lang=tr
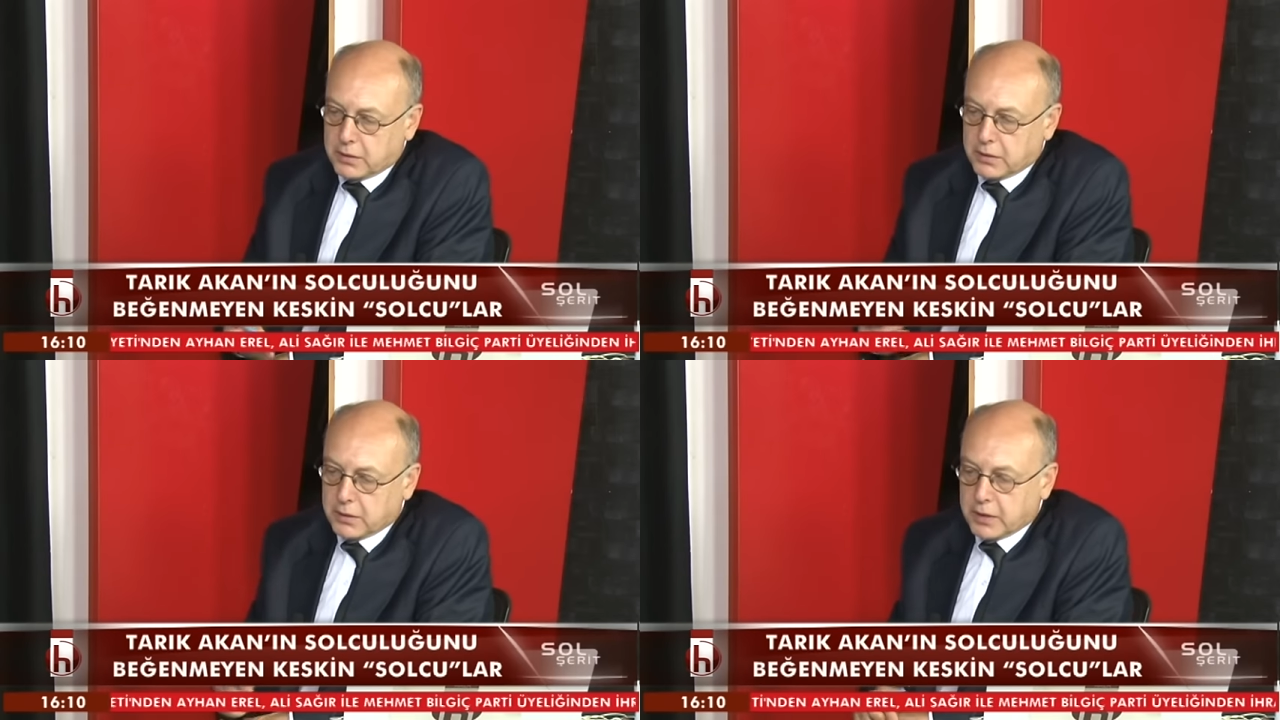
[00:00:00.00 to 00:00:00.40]

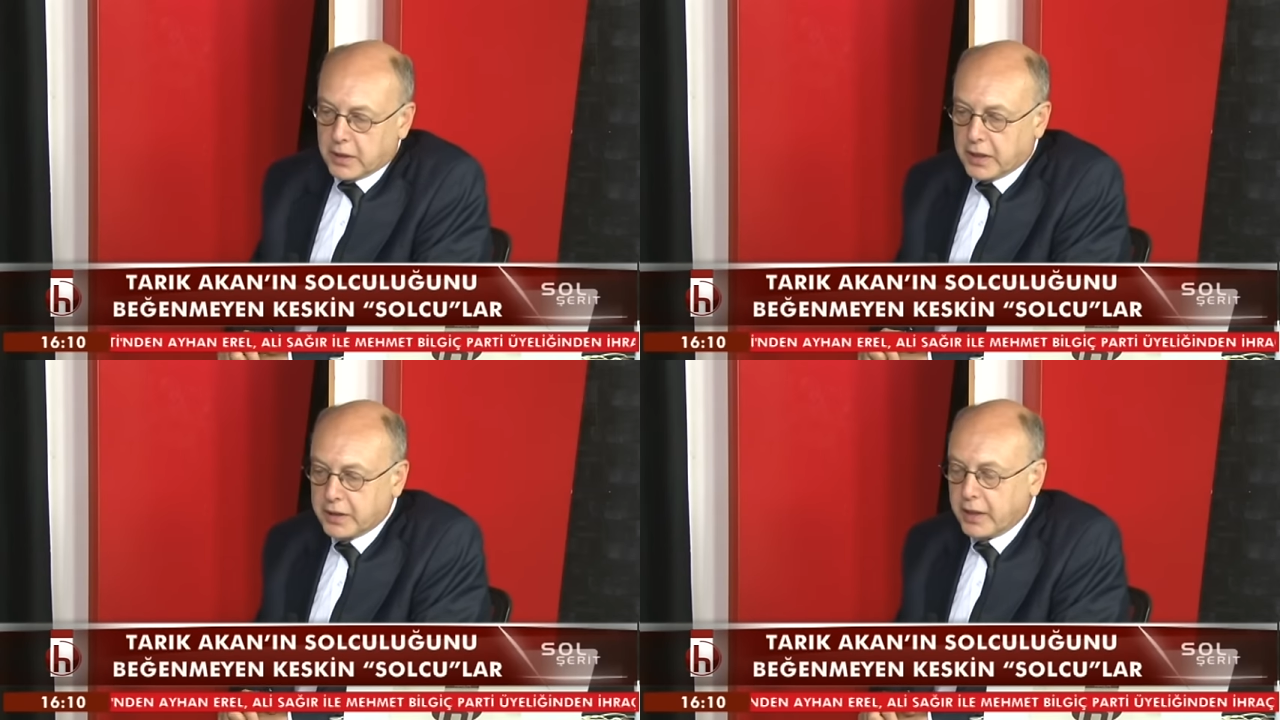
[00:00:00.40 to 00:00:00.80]
ee,
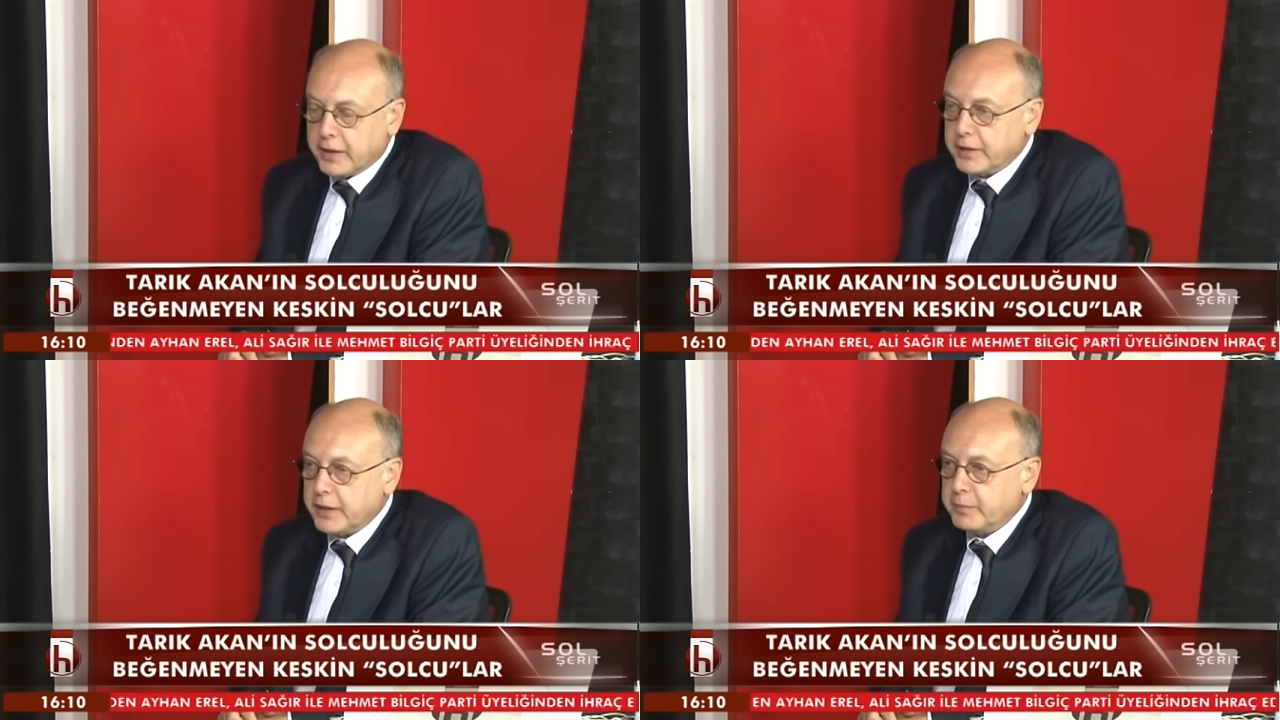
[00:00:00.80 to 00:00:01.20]
hani
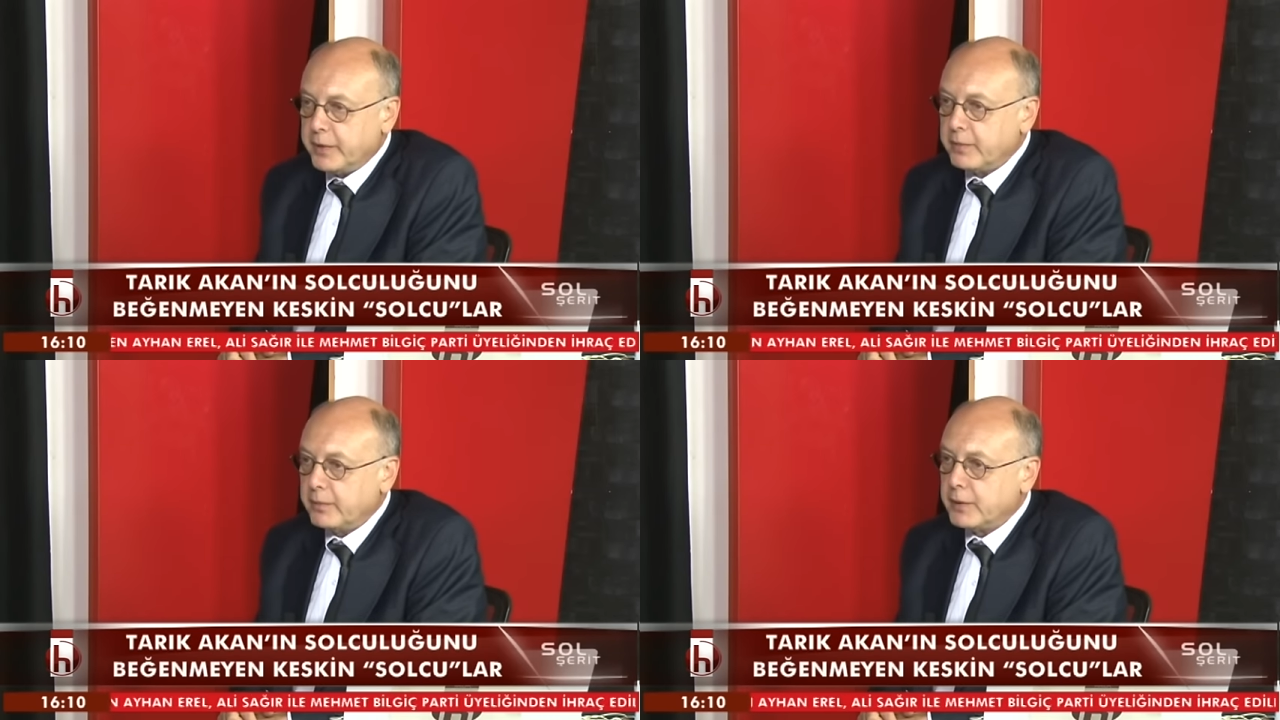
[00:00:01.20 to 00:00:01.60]
hayret
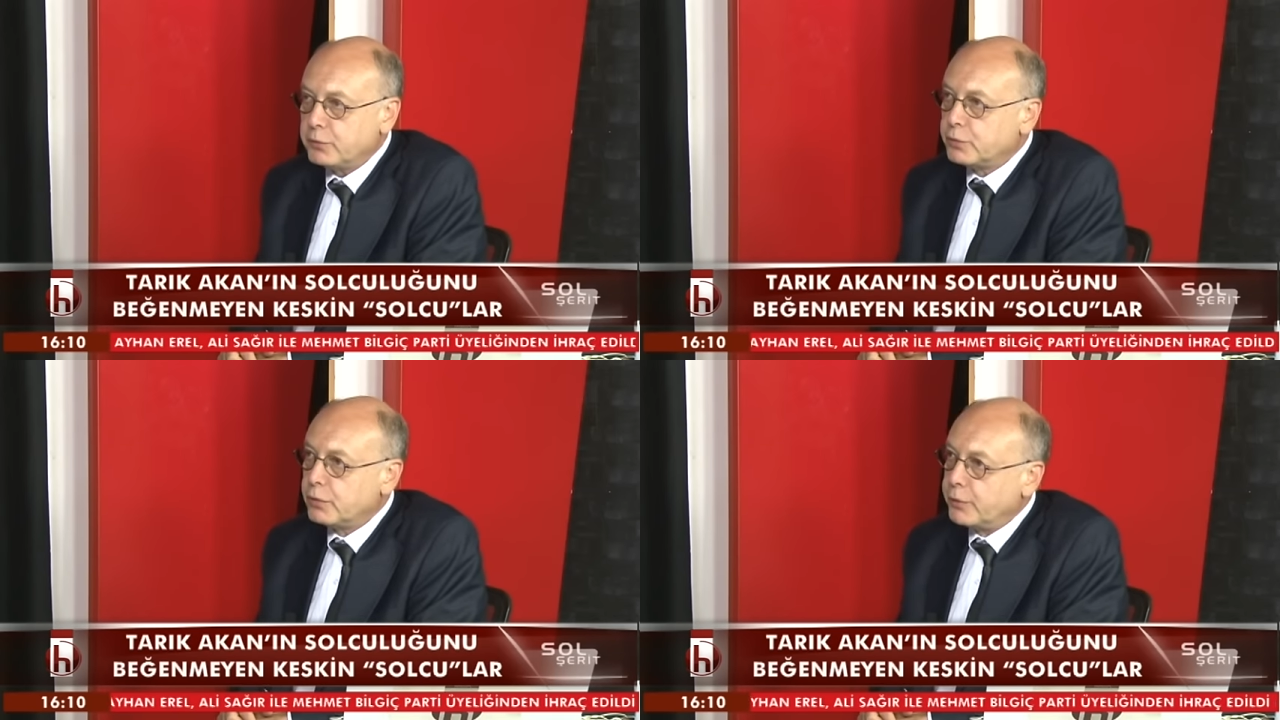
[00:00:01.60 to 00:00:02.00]
etmedim ama
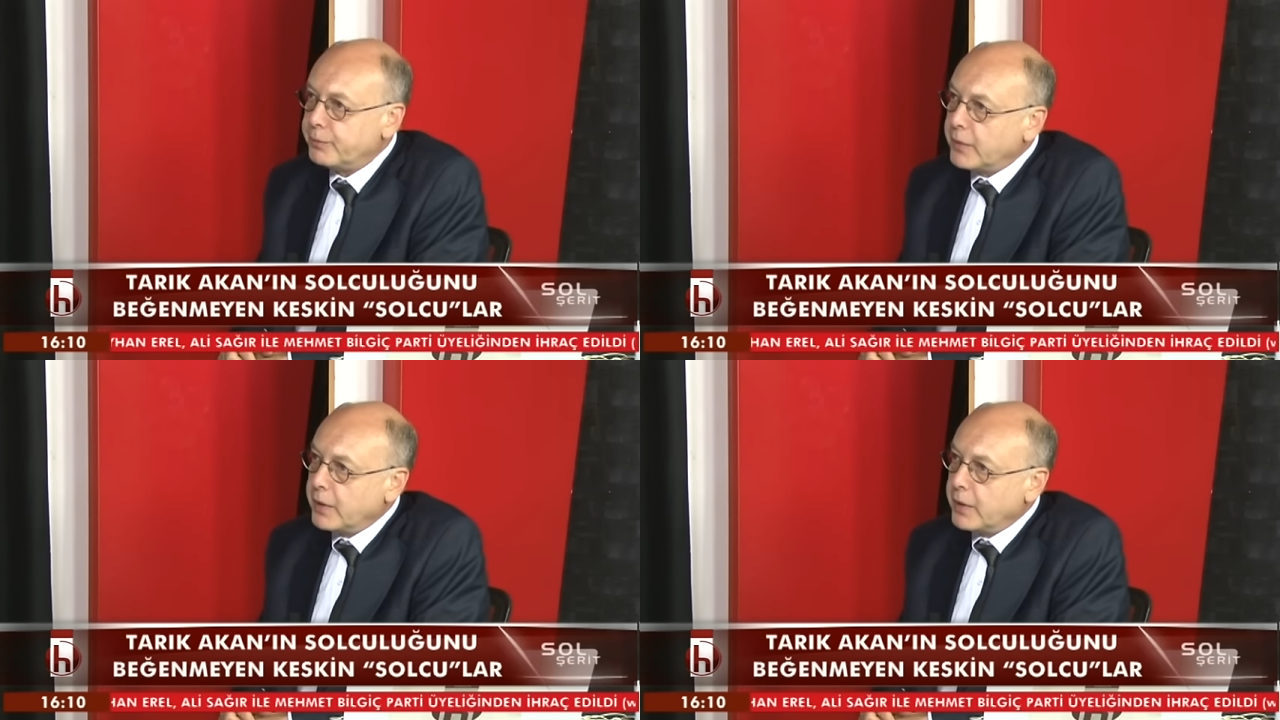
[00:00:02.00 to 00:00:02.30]
üzüldüm.